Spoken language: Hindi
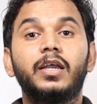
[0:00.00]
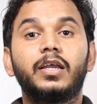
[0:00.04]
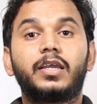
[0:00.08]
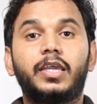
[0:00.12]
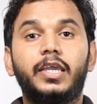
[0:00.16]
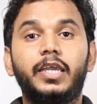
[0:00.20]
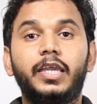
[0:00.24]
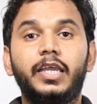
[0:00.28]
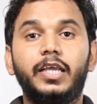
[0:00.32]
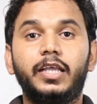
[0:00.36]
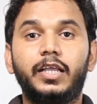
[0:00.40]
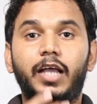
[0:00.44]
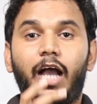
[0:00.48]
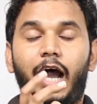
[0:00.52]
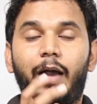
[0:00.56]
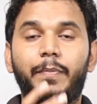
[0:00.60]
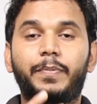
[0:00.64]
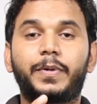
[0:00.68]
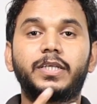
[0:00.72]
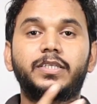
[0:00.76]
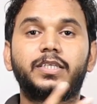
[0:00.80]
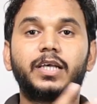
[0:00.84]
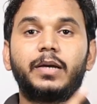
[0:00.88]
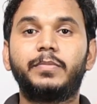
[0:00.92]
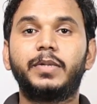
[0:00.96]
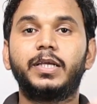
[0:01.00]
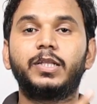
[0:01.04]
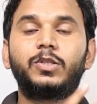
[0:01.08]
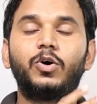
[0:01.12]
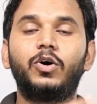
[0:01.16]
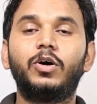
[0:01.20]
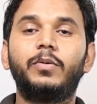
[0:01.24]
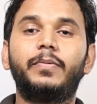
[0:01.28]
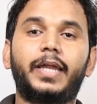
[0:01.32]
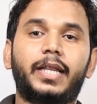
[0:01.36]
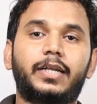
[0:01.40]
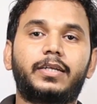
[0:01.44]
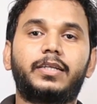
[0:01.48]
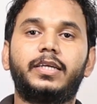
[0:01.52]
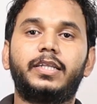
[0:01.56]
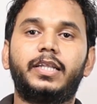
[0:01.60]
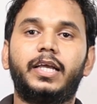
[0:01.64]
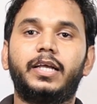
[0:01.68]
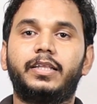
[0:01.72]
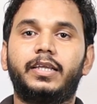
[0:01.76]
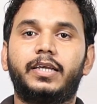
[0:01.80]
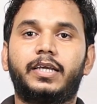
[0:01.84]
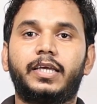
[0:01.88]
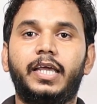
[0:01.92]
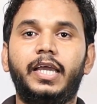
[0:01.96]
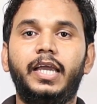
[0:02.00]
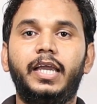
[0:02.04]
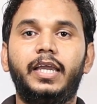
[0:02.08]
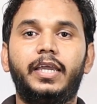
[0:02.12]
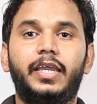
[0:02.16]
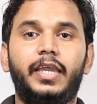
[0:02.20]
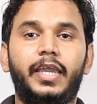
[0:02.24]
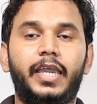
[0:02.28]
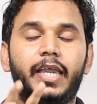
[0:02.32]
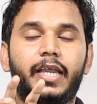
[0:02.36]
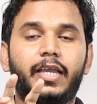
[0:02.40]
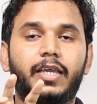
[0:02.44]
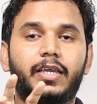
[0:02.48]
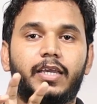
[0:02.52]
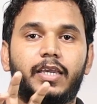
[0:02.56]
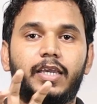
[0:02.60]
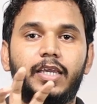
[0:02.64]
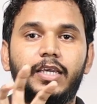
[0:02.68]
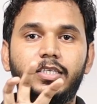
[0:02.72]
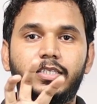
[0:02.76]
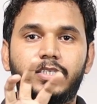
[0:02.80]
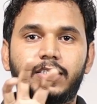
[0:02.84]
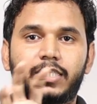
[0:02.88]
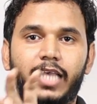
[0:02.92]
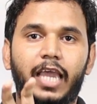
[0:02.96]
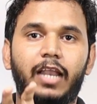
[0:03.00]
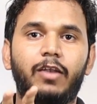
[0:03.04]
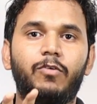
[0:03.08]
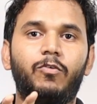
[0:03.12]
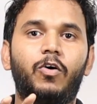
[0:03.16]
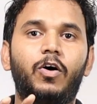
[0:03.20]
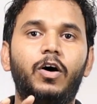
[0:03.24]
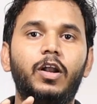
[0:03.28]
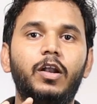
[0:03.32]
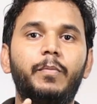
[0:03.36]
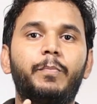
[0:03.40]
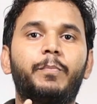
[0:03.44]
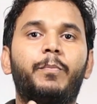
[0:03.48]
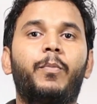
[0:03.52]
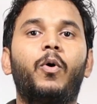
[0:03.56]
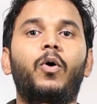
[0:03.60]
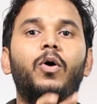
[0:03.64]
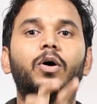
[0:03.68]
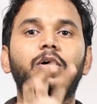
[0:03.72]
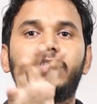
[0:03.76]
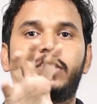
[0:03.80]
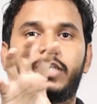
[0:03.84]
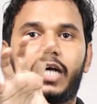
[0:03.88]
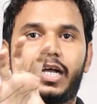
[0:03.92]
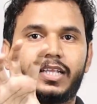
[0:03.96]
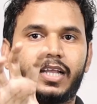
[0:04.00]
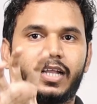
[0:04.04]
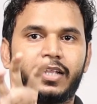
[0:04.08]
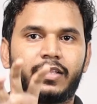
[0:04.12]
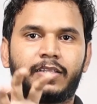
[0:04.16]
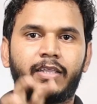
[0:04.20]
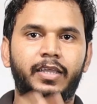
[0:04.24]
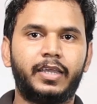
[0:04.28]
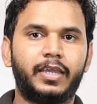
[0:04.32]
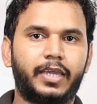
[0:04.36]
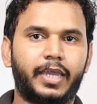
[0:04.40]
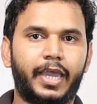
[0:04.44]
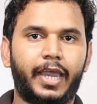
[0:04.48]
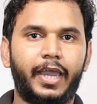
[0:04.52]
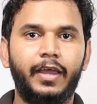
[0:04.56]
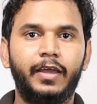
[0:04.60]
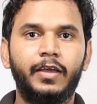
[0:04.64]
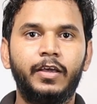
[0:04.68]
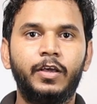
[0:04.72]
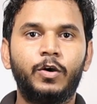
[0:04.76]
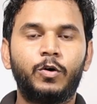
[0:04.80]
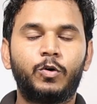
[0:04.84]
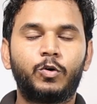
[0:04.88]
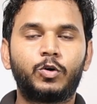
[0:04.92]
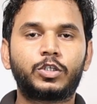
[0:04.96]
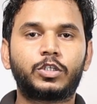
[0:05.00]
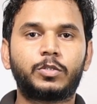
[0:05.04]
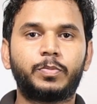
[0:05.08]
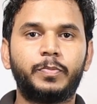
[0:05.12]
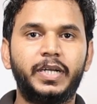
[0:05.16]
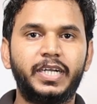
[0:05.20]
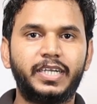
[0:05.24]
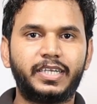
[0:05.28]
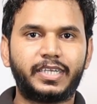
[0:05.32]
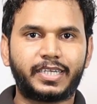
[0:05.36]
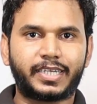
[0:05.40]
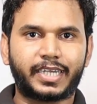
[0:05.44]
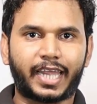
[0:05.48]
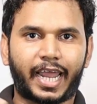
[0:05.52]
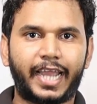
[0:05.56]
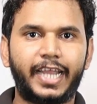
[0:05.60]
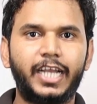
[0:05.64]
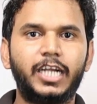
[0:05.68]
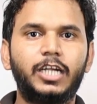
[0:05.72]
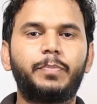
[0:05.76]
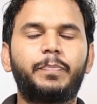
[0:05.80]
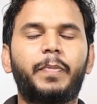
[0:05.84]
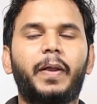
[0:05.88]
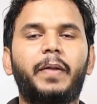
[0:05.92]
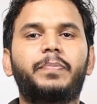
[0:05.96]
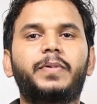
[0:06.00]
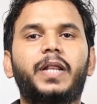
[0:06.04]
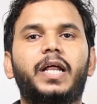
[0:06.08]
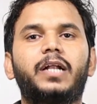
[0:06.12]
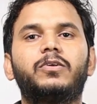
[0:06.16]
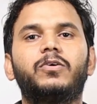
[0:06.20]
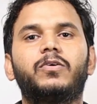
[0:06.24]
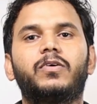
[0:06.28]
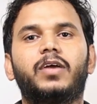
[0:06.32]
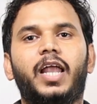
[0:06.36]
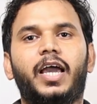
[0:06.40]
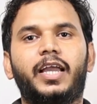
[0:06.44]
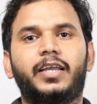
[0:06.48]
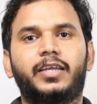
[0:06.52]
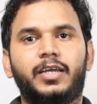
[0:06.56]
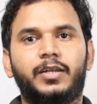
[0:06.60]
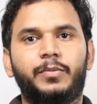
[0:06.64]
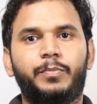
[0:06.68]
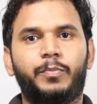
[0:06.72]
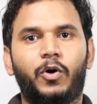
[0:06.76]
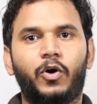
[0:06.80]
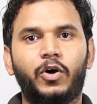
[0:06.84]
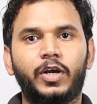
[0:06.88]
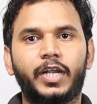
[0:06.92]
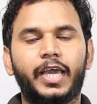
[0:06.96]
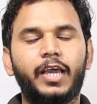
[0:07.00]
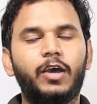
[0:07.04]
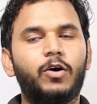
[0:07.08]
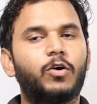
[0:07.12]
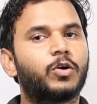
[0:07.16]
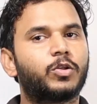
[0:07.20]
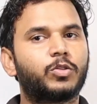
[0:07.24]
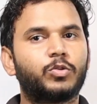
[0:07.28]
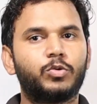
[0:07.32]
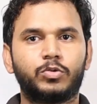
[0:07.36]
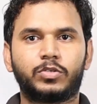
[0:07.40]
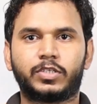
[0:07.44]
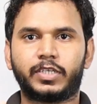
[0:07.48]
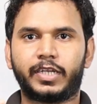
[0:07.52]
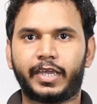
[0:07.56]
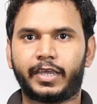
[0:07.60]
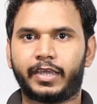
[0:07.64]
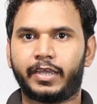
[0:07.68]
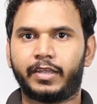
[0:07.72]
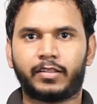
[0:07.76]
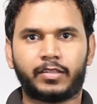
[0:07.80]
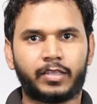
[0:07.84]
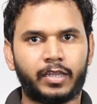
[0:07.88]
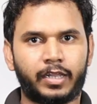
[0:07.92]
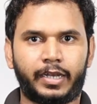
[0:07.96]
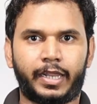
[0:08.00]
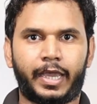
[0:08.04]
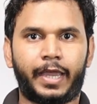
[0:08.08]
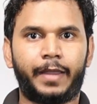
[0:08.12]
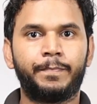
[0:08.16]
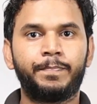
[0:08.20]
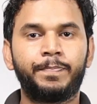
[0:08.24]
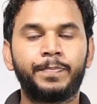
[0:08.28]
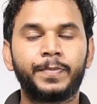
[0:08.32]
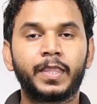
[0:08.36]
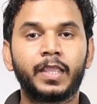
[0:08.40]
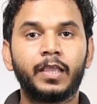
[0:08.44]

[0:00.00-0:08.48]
कि आपके सामने दो बैक्टीरिया दिख रहे हैं एक की सेल वॉल बहुत ज़्यादा थिक है उसमें टाइट पेप्टाइडोग्लाइकन बॉन्ड है और दूसरे की थिन है